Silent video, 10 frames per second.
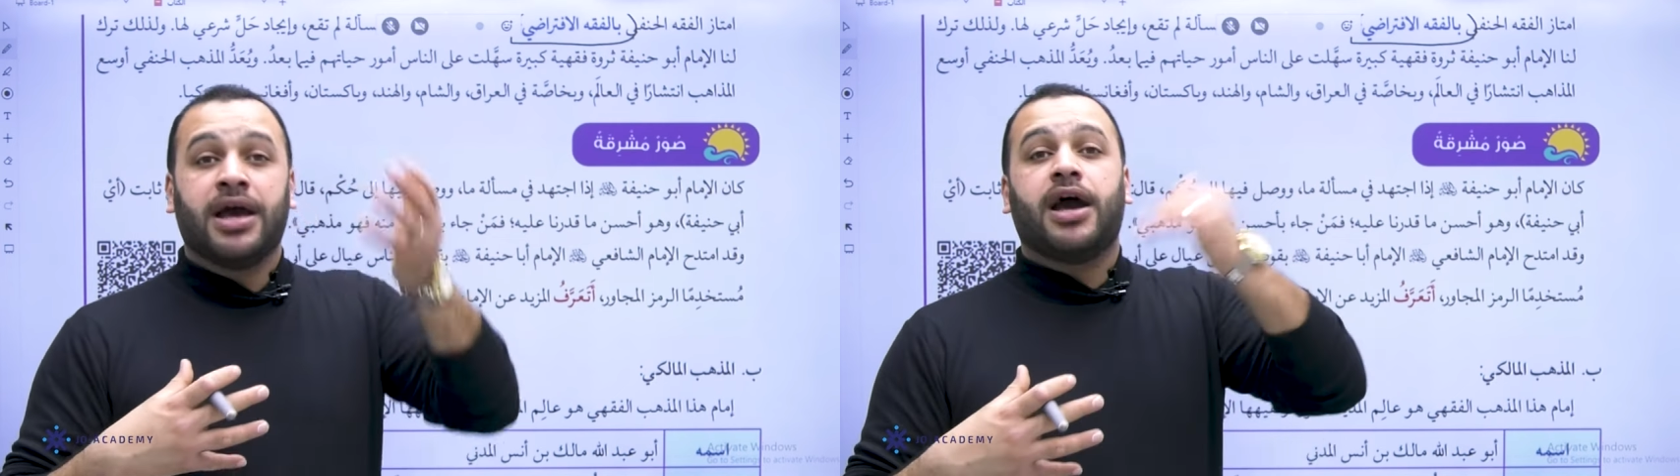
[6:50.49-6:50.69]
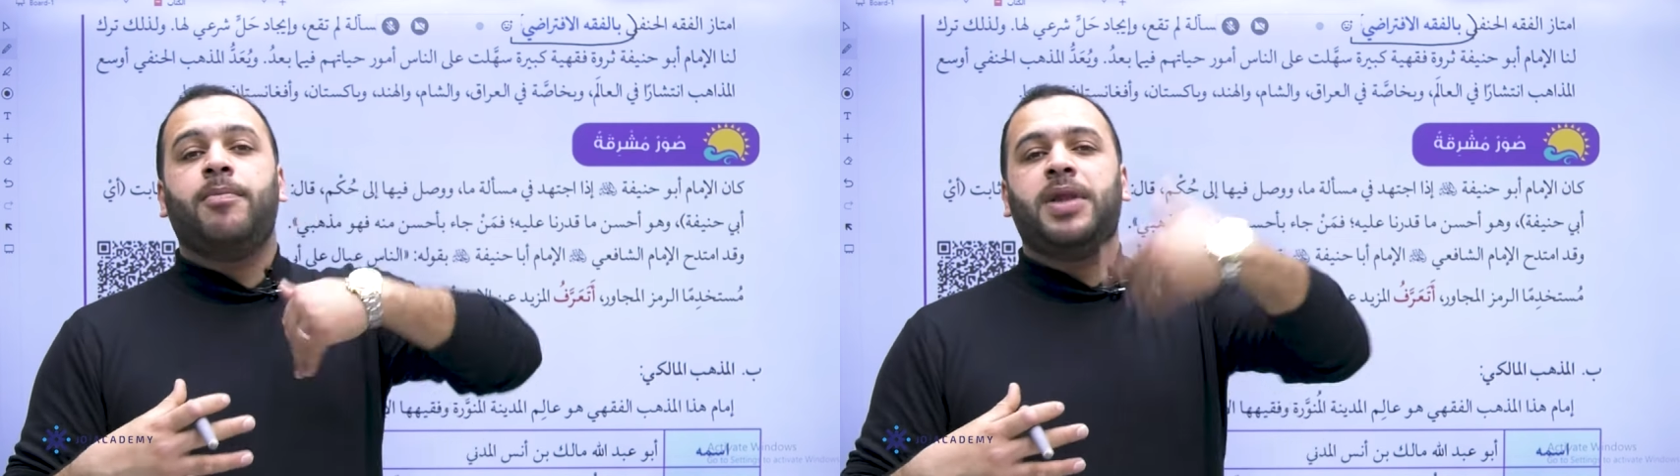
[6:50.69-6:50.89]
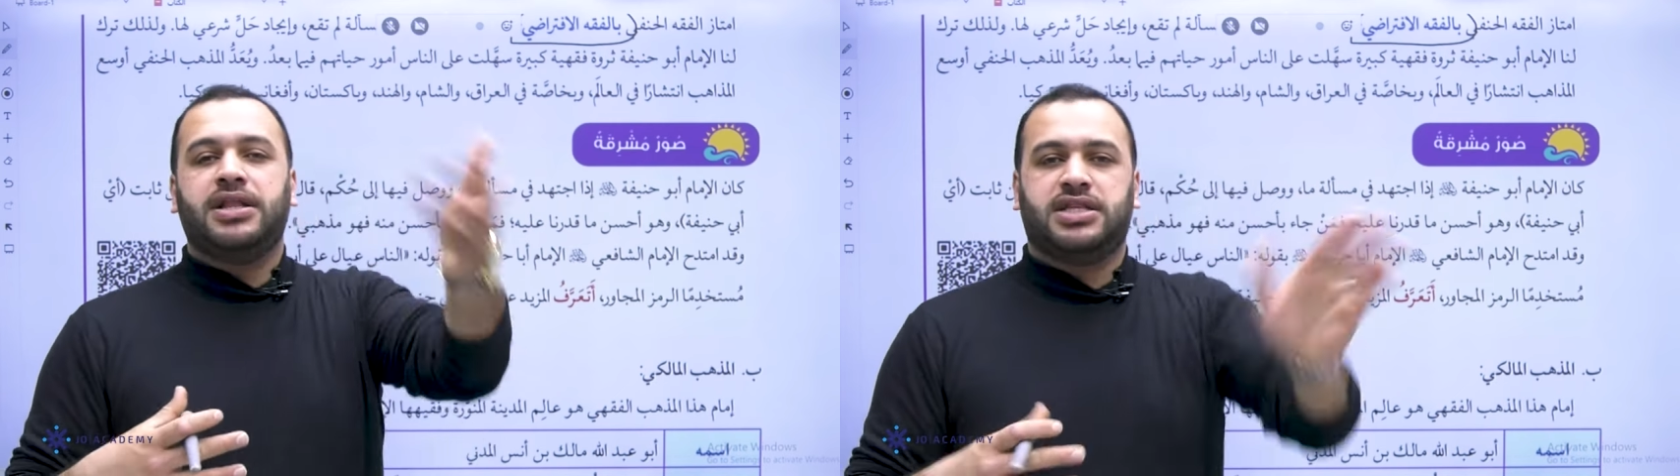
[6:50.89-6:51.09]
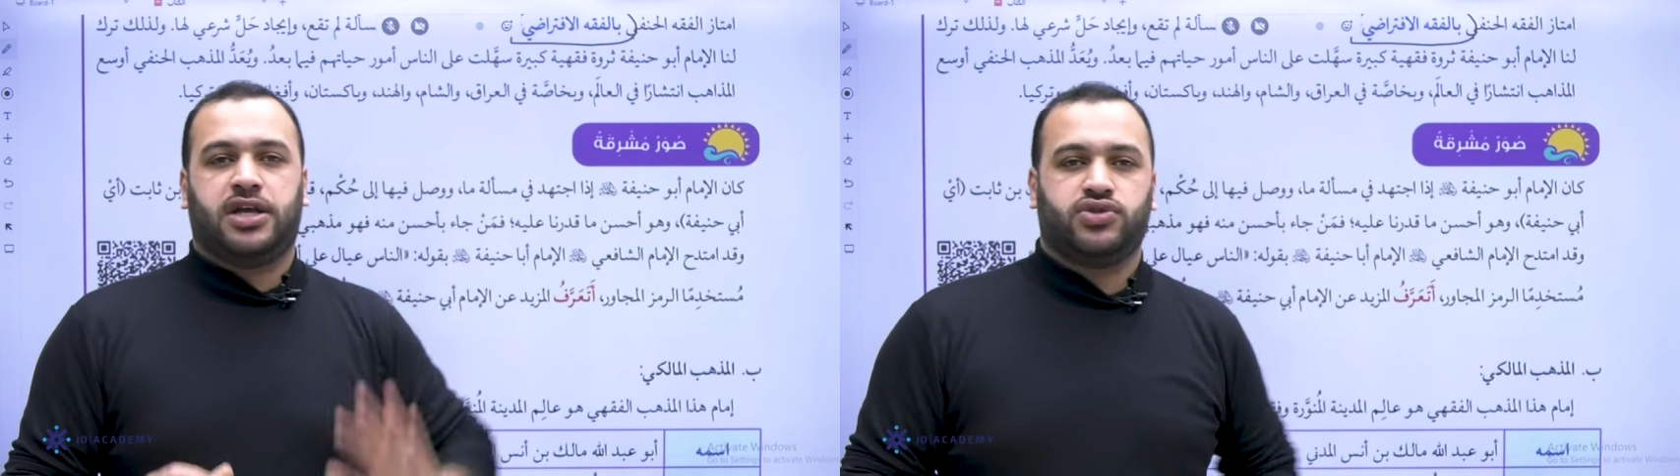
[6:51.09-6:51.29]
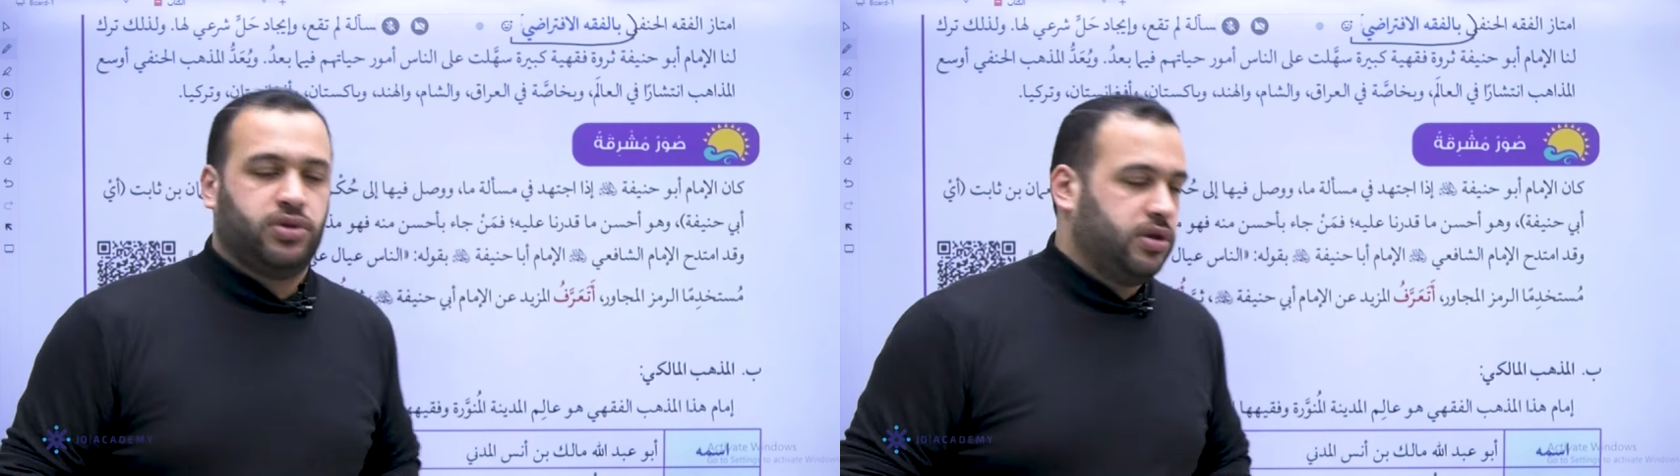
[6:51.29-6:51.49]
قبل أن
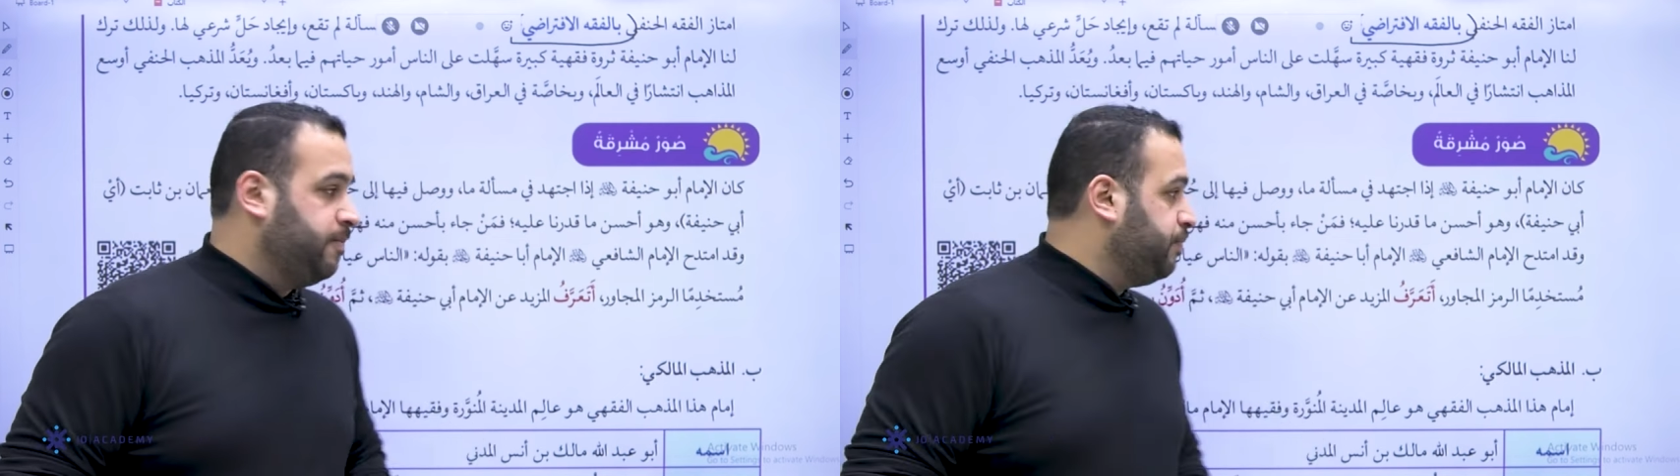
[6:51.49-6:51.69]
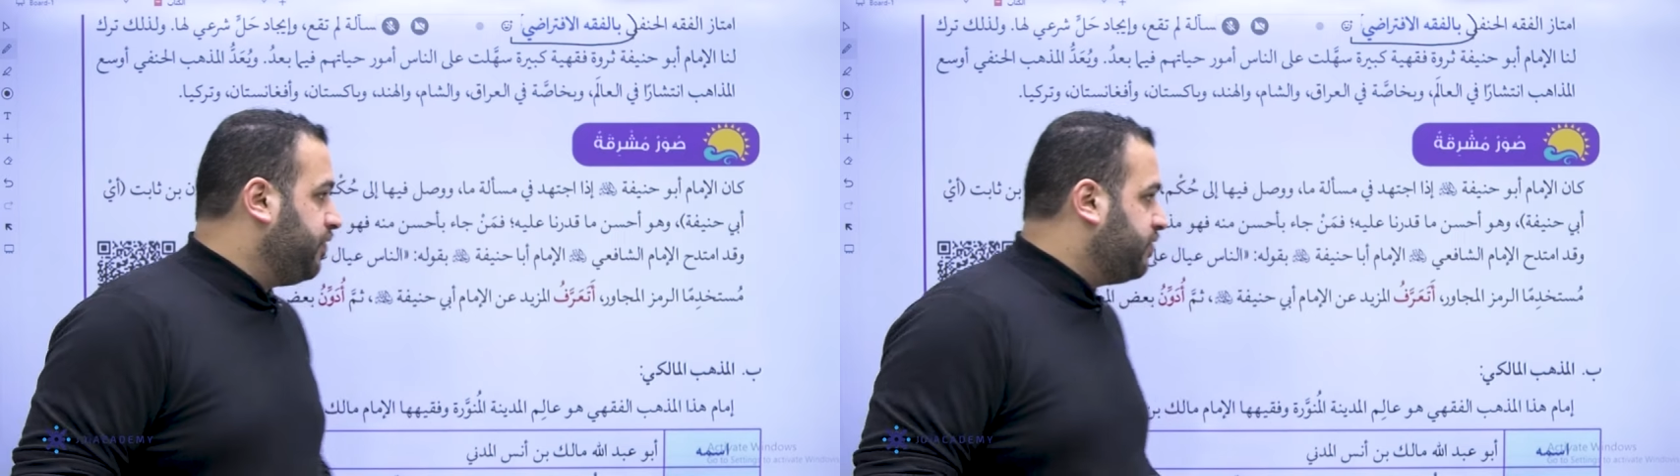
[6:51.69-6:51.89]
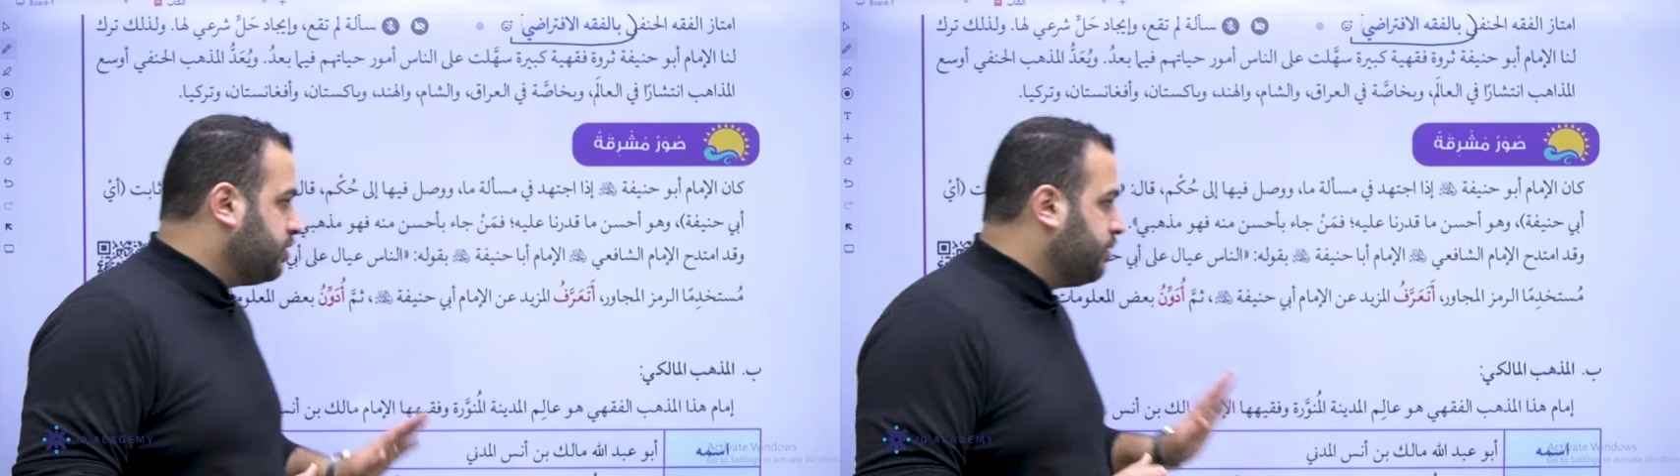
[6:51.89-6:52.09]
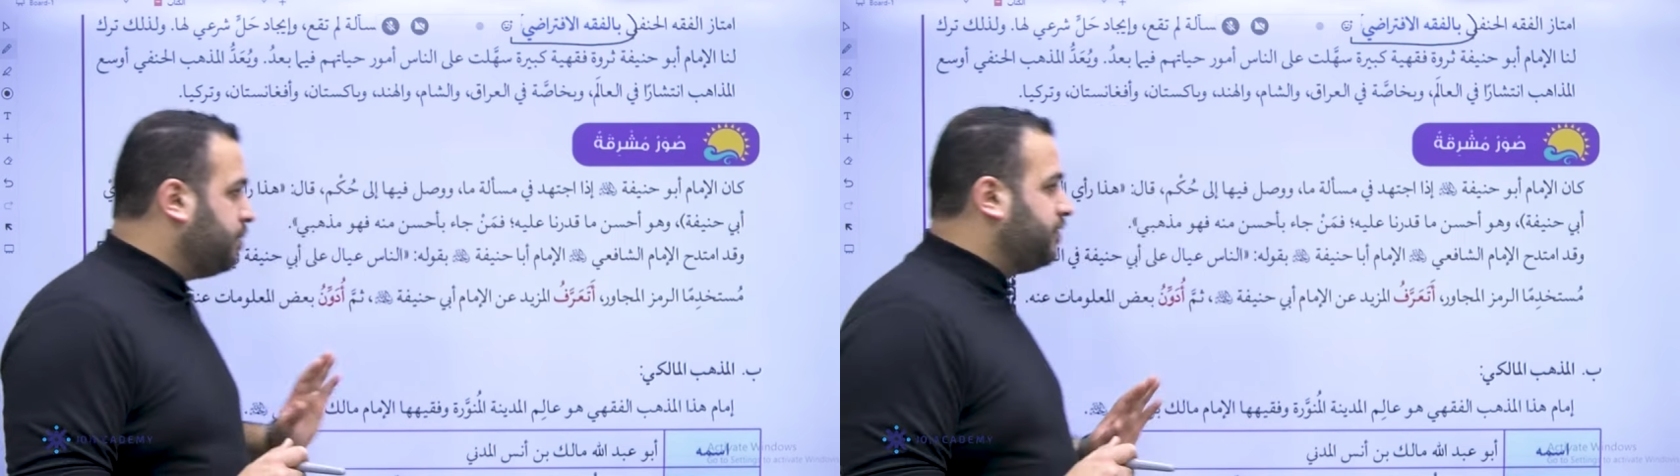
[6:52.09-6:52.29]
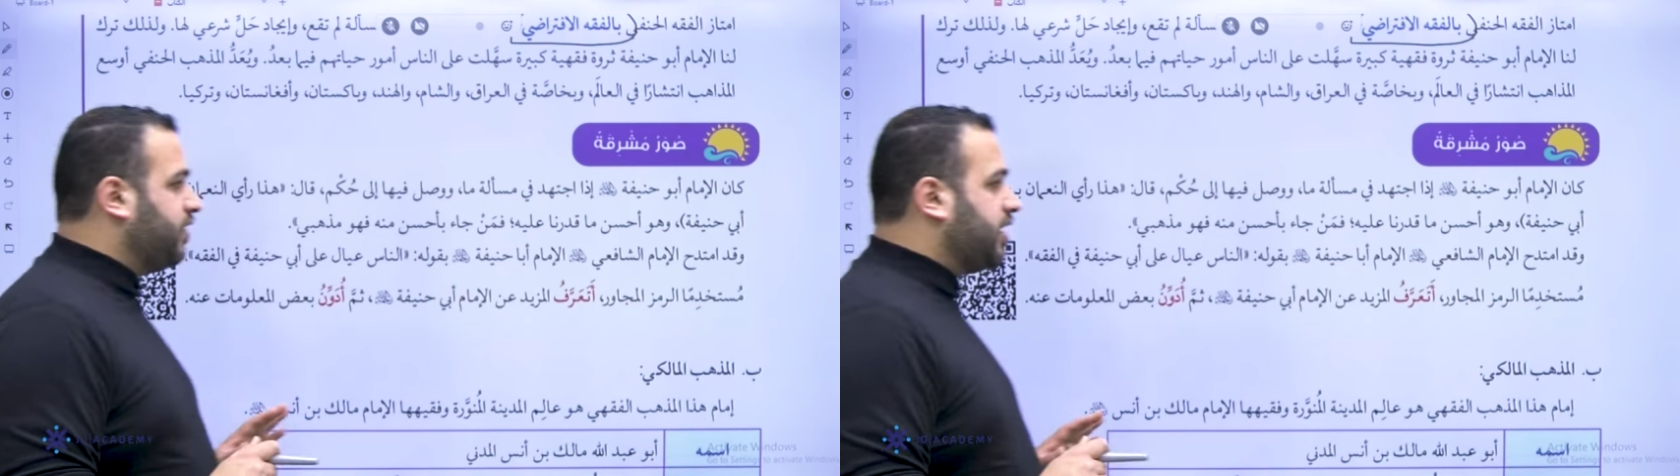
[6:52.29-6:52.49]
تحصل يسمونها
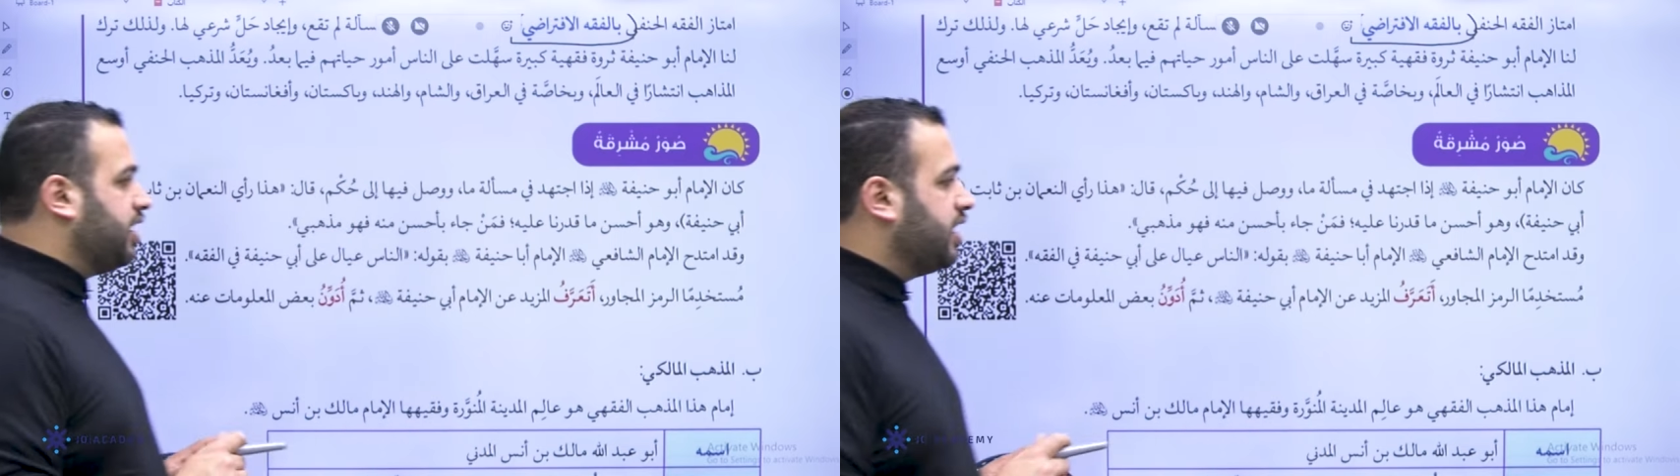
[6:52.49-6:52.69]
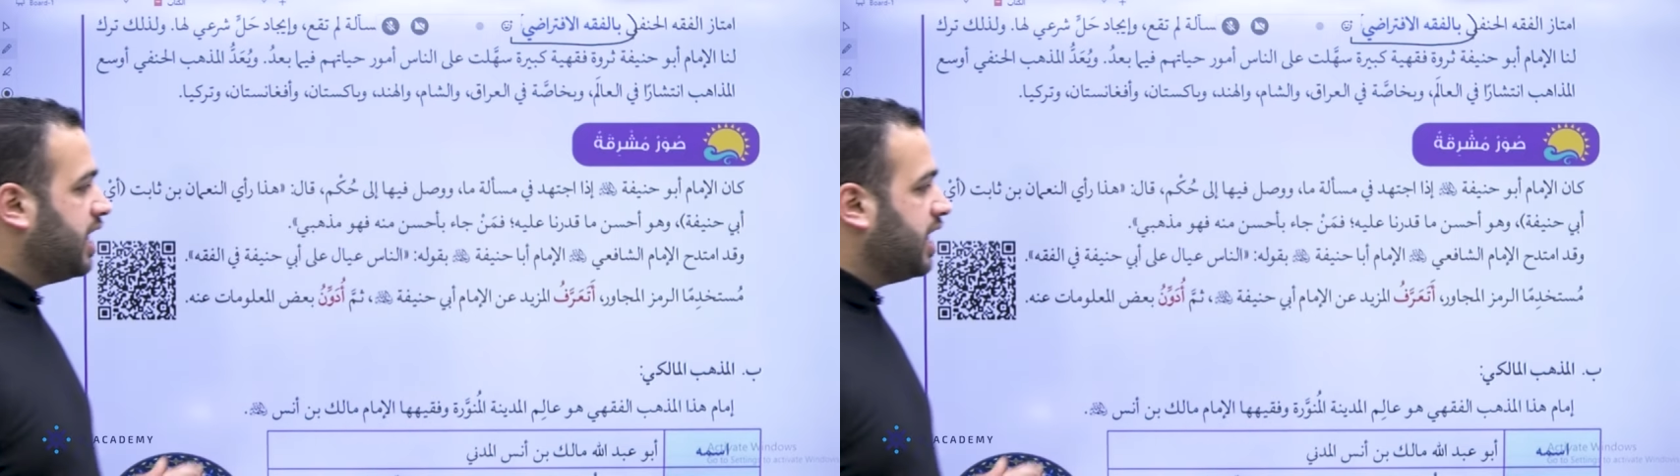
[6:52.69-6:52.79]
بالفقه